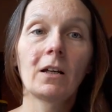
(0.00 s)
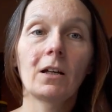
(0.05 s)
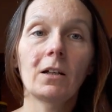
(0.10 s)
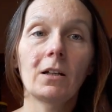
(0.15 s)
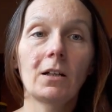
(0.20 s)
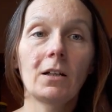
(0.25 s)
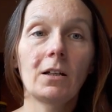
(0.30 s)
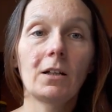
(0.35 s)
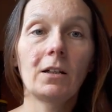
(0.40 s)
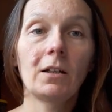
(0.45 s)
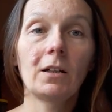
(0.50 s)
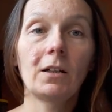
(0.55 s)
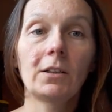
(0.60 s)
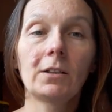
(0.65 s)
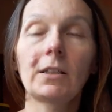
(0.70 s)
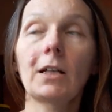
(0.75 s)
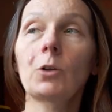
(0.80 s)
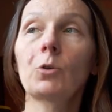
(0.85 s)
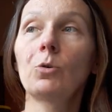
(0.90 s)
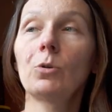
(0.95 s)
E,
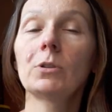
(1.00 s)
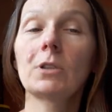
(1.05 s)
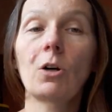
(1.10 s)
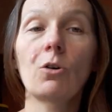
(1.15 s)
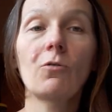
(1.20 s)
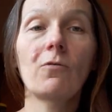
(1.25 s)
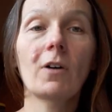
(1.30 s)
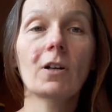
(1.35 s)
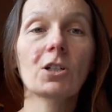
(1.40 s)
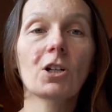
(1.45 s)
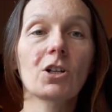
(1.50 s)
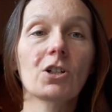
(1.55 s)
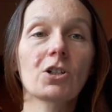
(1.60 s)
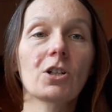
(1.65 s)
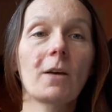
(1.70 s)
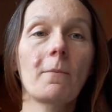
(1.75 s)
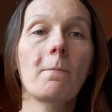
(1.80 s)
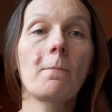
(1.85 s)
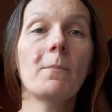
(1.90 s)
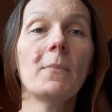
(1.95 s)
ta, która uważa,
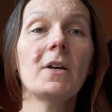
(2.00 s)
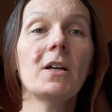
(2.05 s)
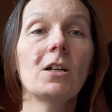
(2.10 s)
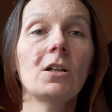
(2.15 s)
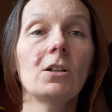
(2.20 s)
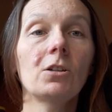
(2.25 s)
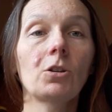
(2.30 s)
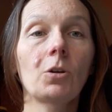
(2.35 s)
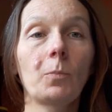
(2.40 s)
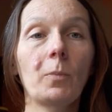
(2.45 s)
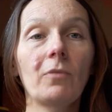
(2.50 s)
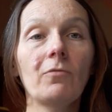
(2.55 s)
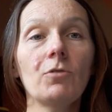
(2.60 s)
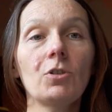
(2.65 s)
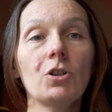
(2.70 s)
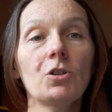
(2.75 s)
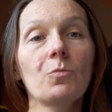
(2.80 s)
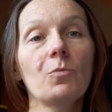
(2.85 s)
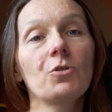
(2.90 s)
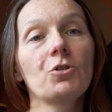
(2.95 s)
że my to
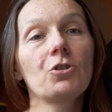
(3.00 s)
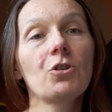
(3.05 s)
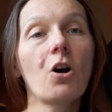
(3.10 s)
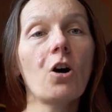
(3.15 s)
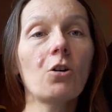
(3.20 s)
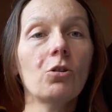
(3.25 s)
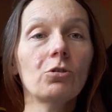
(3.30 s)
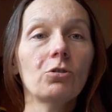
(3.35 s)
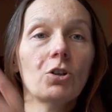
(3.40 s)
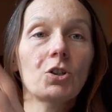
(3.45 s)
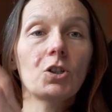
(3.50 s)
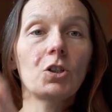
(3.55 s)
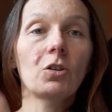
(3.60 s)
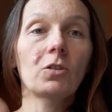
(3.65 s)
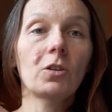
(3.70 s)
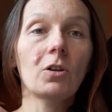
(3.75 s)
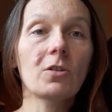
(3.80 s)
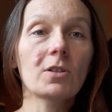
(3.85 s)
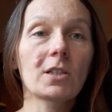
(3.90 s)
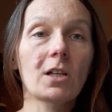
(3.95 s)
powinniśmy ciągnąć do
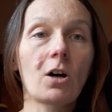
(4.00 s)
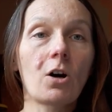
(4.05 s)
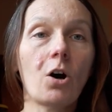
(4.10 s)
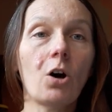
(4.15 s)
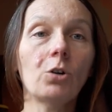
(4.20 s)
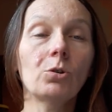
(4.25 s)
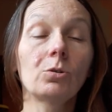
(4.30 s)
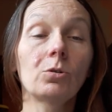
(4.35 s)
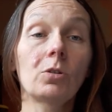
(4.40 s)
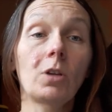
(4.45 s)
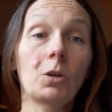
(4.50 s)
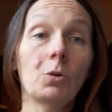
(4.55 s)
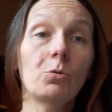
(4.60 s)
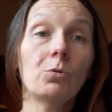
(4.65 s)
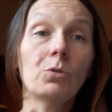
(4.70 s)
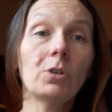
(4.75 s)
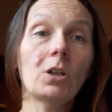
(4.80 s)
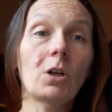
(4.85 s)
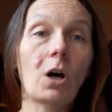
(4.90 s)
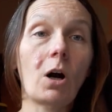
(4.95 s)
tego zachodu, tej
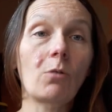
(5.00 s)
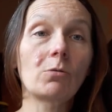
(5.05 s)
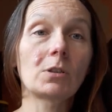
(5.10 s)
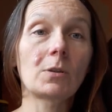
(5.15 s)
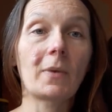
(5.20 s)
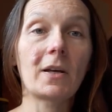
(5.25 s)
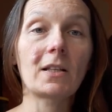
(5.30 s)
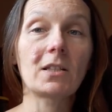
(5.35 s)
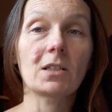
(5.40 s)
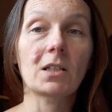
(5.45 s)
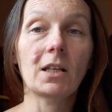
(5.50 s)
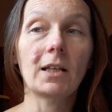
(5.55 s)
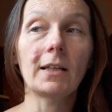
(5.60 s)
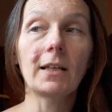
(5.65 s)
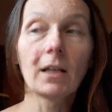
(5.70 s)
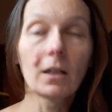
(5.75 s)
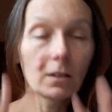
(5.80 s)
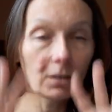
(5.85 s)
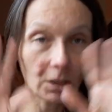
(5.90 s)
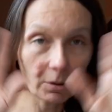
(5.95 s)
Unii Europejskiej.
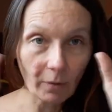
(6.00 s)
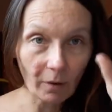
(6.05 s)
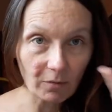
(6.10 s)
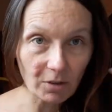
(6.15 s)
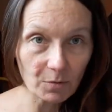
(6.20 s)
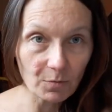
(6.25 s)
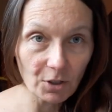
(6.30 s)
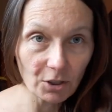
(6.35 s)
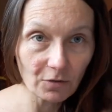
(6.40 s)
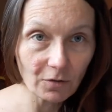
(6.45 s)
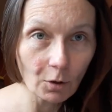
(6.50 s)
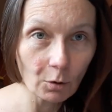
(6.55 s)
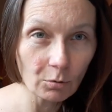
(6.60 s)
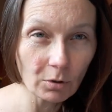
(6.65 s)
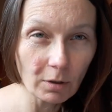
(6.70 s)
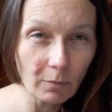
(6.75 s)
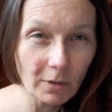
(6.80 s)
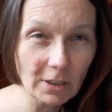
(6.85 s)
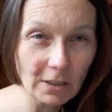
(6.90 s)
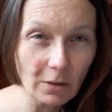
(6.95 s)
Nie mam nic przeciwko
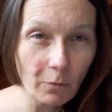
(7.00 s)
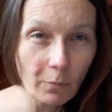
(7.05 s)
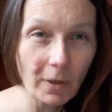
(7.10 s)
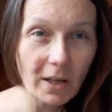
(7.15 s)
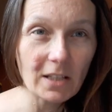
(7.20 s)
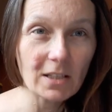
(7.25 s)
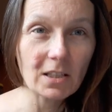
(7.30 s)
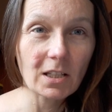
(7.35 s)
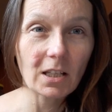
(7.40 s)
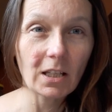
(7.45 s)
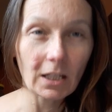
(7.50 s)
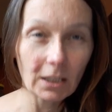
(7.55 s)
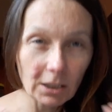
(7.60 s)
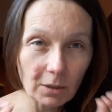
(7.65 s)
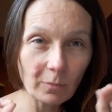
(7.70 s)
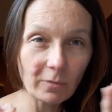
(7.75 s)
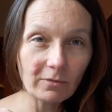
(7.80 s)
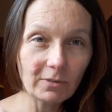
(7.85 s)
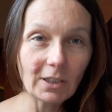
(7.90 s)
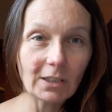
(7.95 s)
Unii Europejskiej, jak
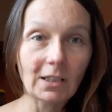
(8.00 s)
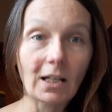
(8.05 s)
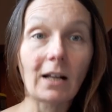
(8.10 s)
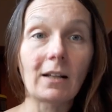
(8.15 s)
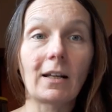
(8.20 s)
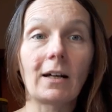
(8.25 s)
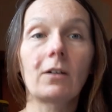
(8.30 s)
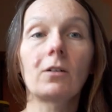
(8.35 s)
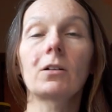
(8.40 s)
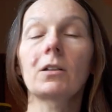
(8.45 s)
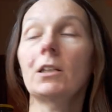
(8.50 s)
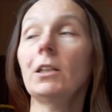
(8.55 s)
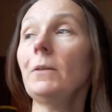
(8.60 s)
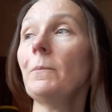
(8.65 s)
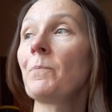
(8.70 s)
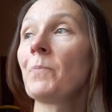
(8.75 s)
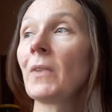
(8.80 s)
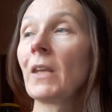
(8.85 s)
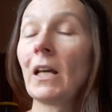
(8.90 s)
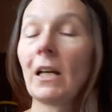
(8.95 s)
gdyby w detalach, ok?
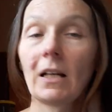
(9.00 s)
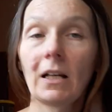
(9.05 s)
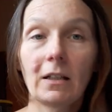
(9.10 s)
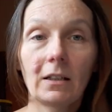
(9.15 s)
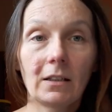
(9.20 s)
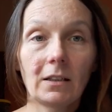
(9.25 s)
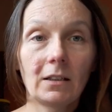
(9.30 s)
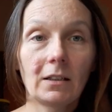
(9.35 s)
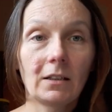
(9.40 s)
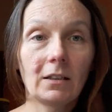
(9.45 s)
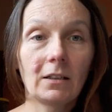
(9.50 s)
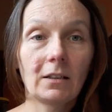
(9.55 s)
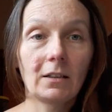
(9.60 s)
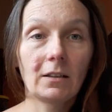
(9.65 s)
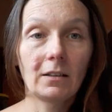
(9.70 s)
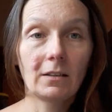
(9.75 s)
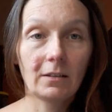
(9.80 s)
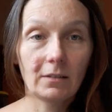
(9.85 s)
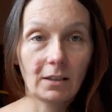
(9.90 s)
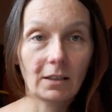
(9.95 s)

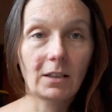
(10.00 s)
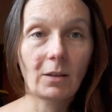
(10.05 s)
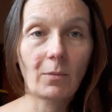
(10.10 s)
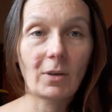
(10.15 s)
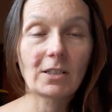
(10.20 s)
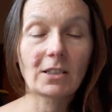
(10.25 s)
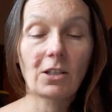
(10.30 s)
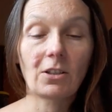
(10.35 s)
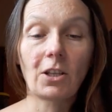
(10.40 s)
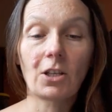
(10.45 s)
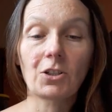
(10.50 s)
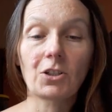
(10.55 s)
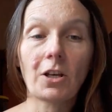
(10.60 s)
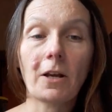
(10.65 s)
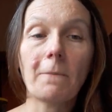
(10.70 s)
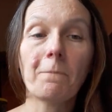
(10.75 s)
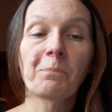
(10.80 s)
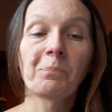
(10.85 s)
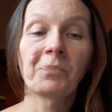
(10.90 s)
E, tak na marginesie.